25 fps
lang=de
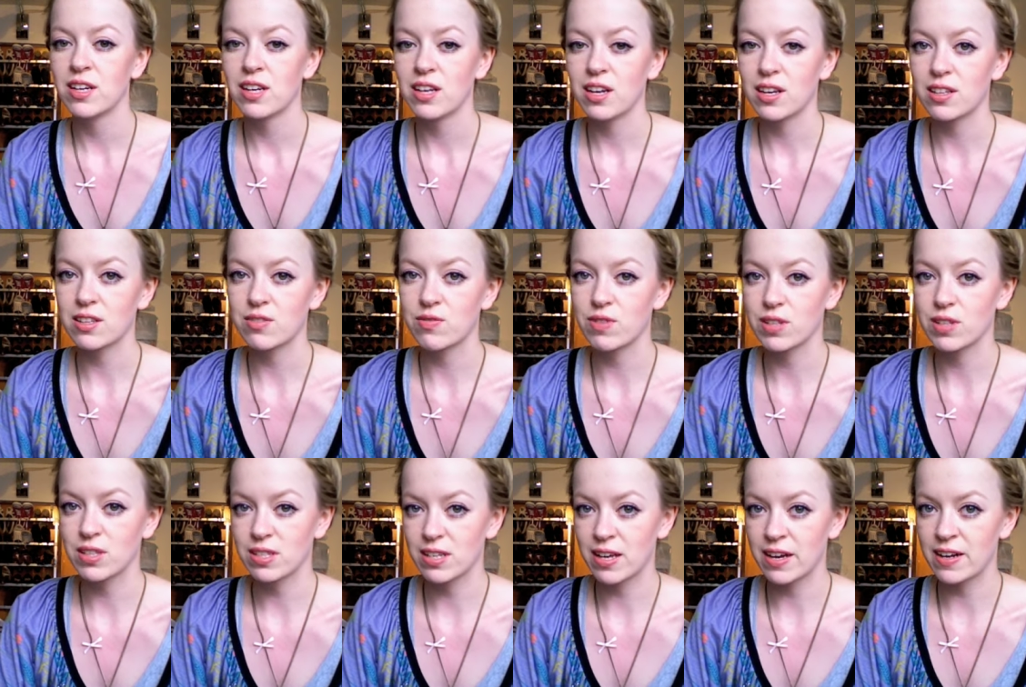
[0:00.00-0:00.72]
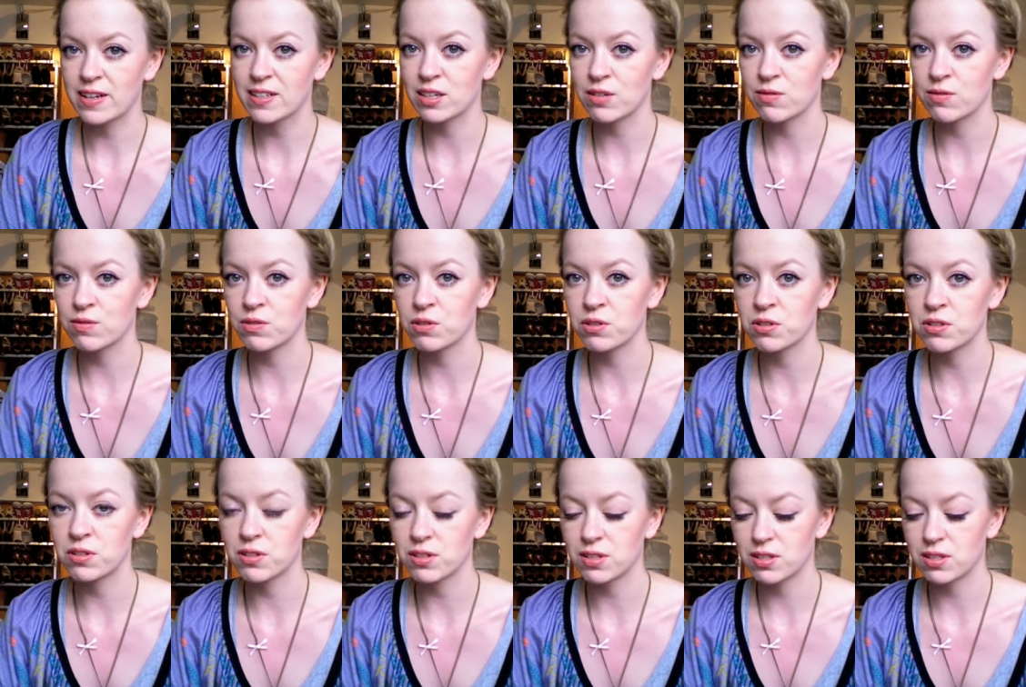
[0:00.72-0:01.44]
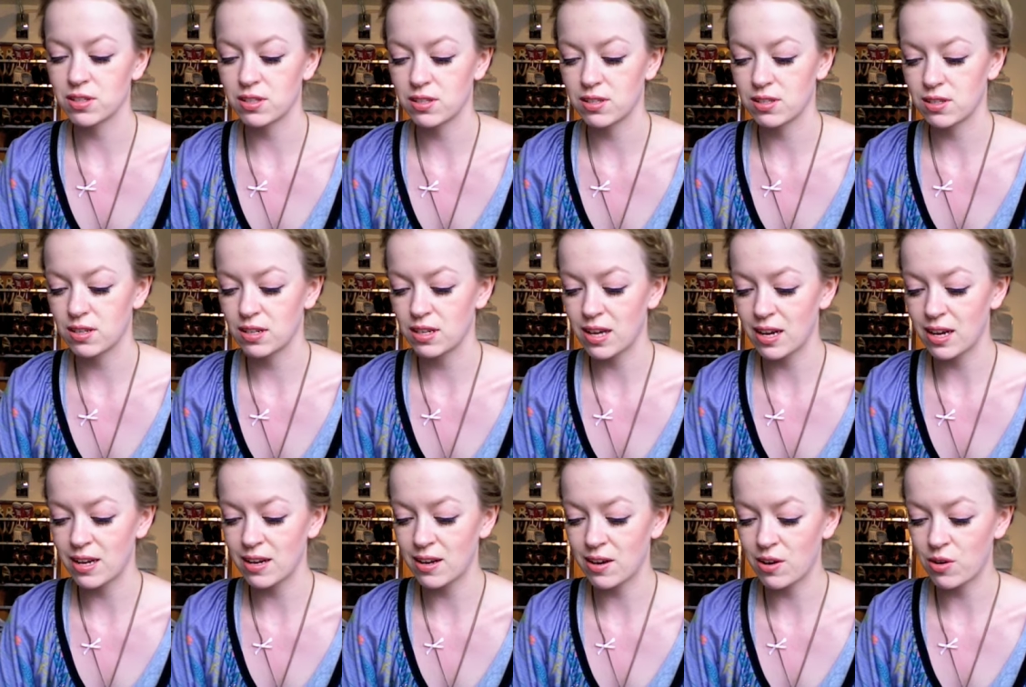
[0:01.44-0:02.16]
Jetzt, wenn es kälter wird, ist
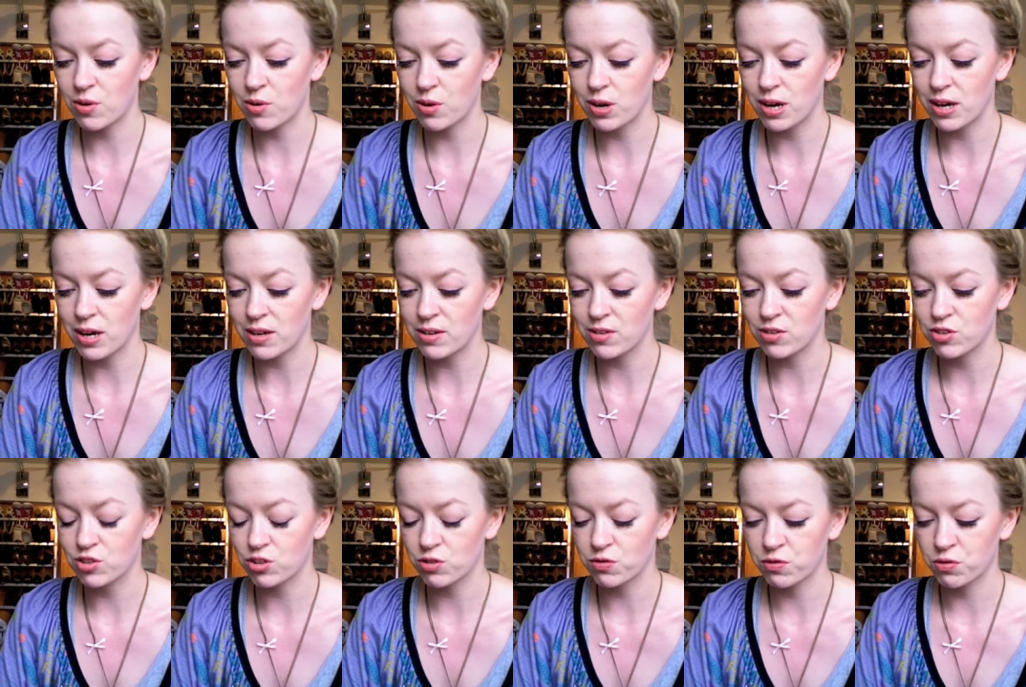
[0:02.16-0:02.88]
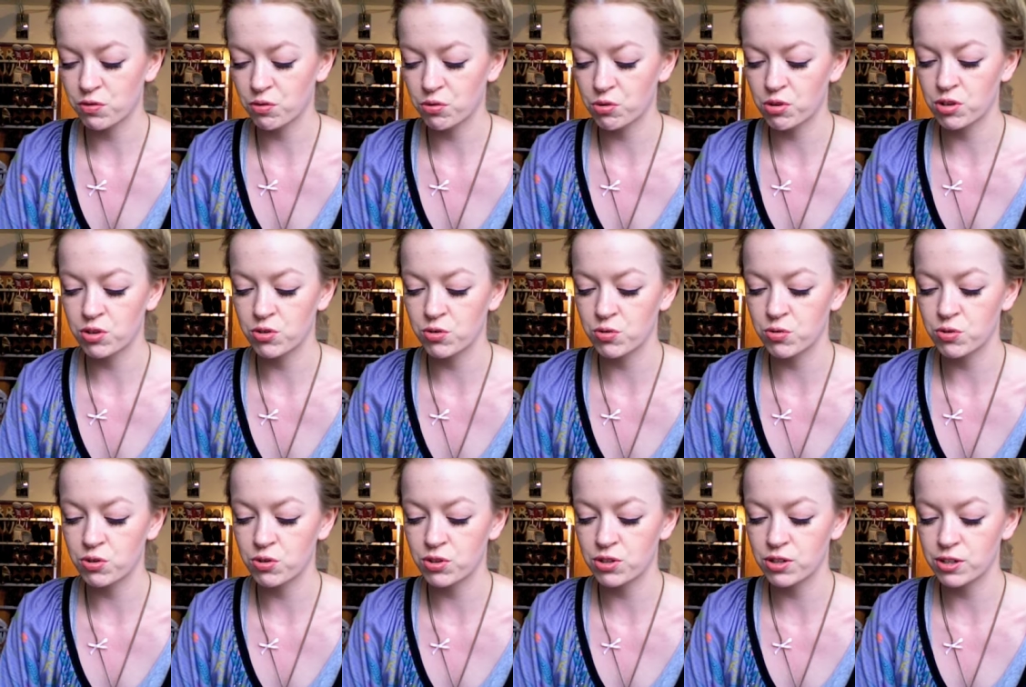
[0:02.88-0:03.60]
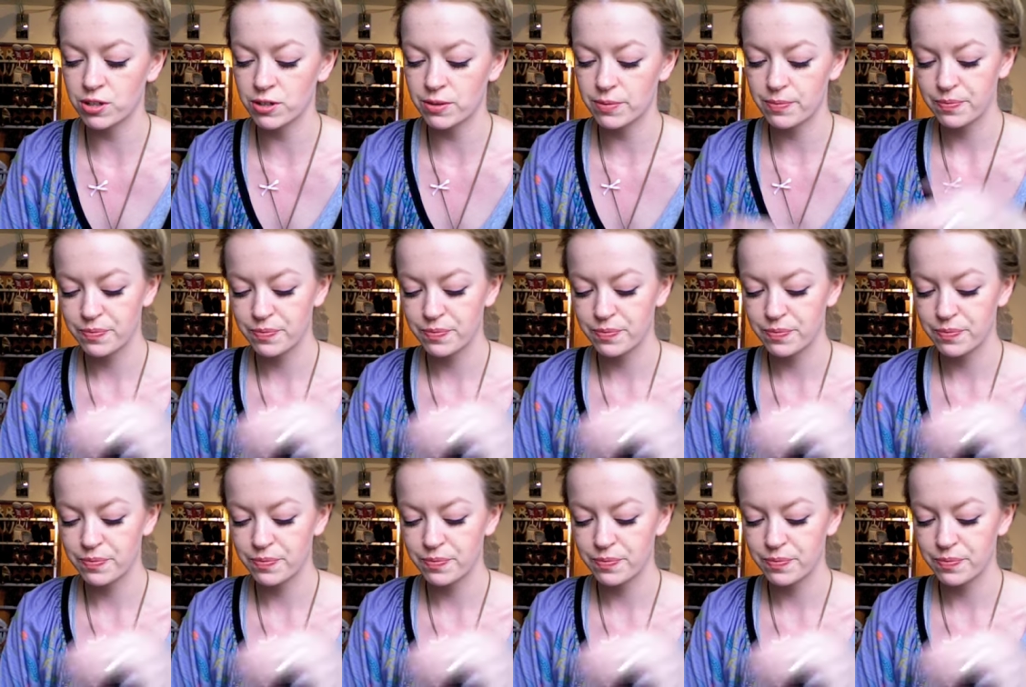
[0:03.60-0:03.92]
leider auch alles schon früher dunkel.